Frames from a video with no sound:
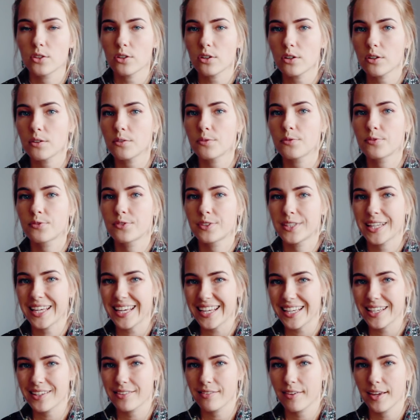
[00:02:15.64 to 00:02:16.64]
to w
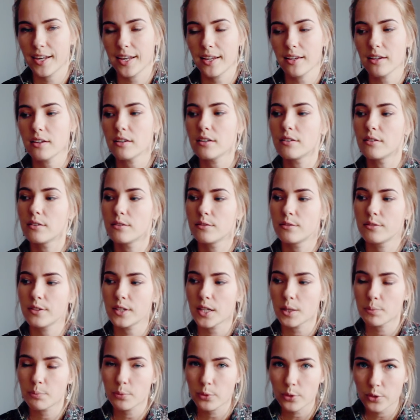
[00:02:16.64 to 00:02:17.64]
tej chwili
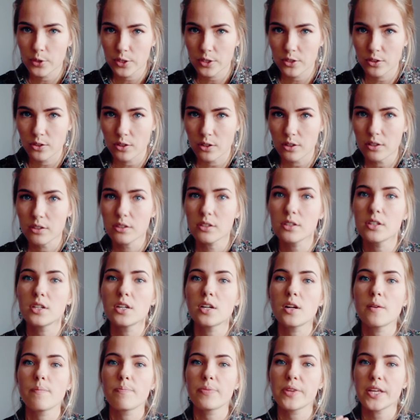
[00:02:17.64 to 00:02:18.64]
wyłapuję to
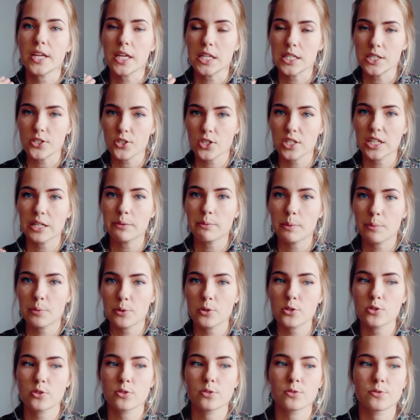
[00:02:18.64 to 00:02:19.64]
i zaczynam po
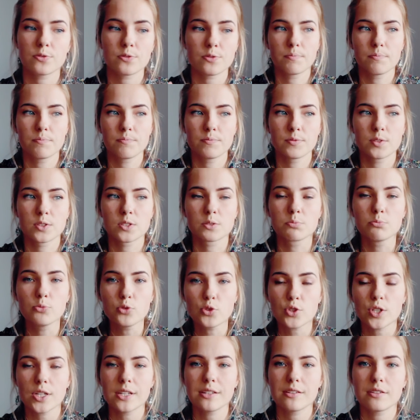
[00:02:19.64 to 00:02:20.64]
prostu
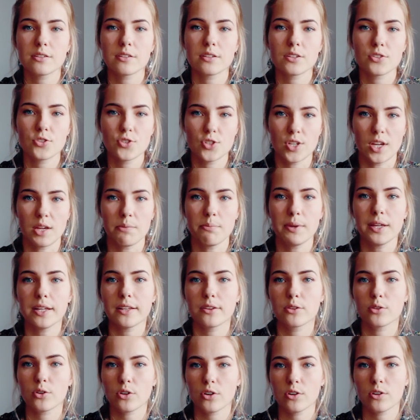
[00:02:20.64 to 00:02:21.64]
zmuszać siebie
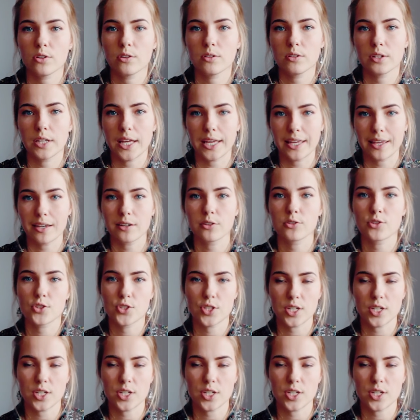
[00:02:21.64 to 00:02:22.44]
do jakiegoś